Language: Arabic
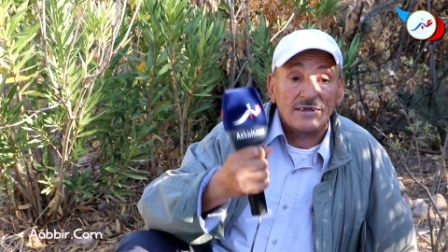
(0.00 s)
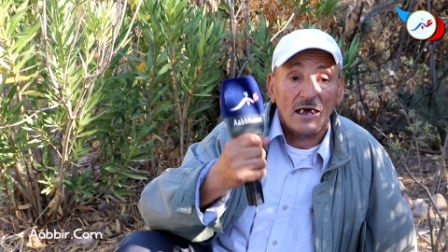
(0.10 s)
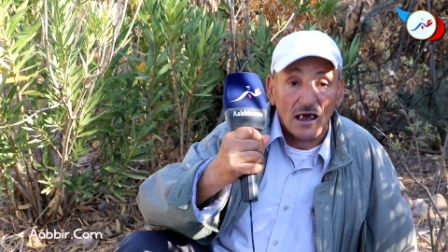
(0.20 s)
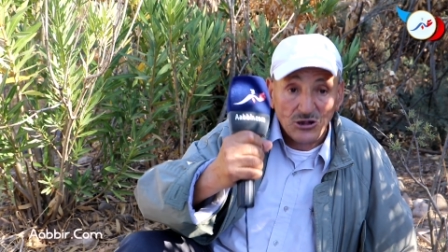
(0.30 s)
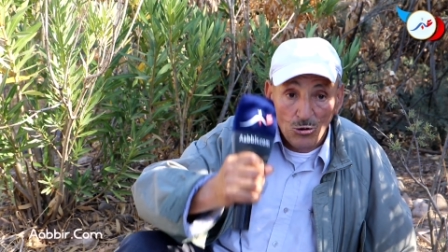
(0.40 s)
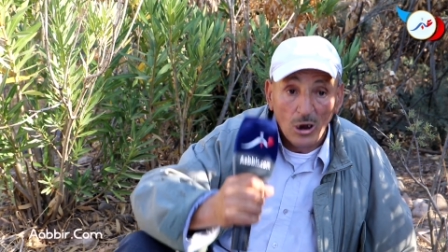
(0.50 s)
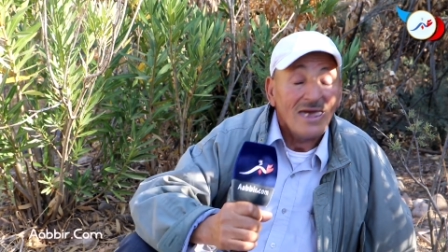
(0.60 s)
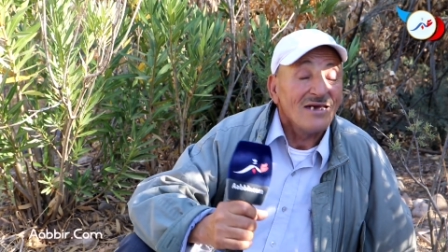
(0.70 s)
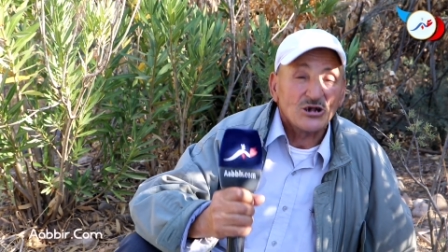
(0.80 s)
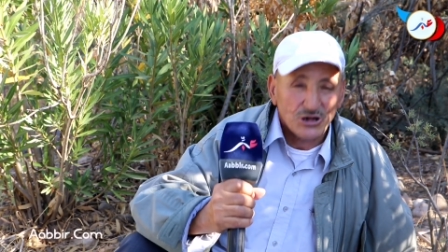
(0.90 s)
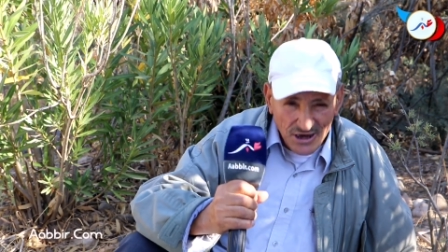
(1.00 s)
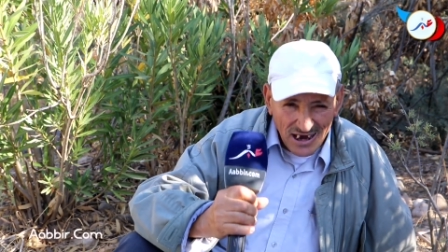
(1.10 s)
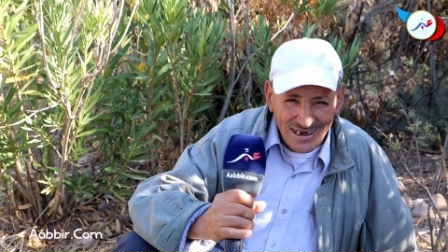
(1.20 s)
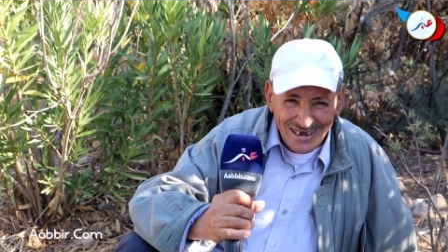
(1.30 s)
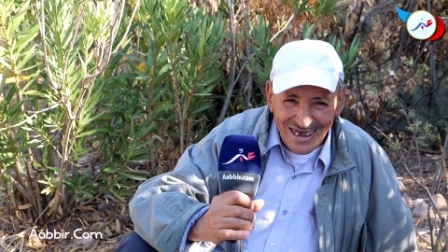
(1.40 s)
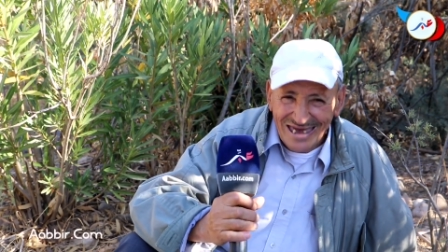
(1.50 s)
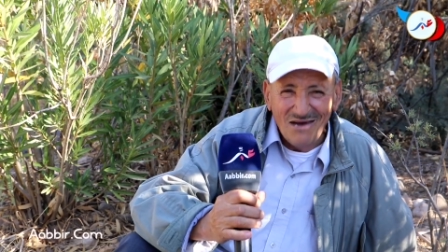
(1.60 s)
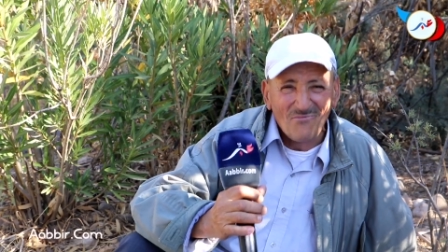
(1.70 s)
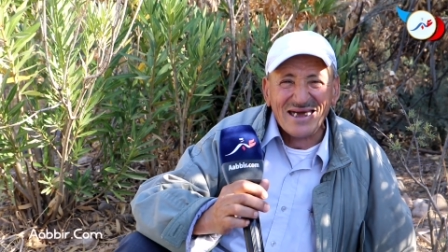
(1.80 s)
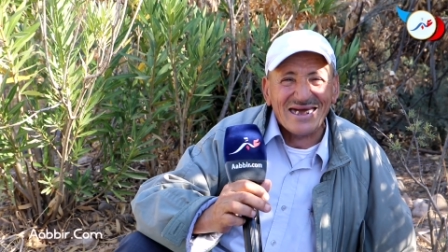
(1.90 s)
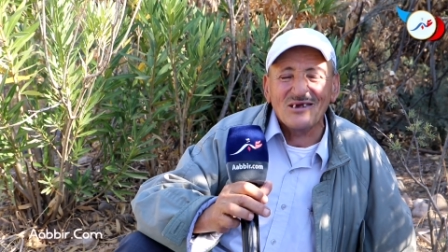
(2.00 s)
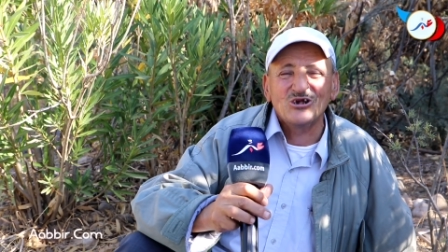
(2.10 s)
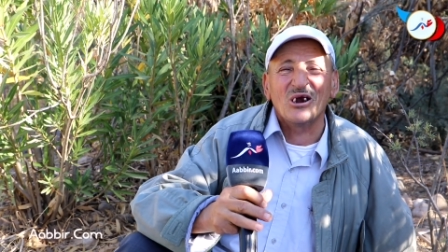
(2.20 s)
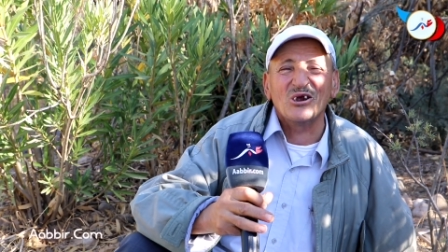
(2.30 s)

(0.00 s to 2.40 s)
تنازل شتي راه ما كاينش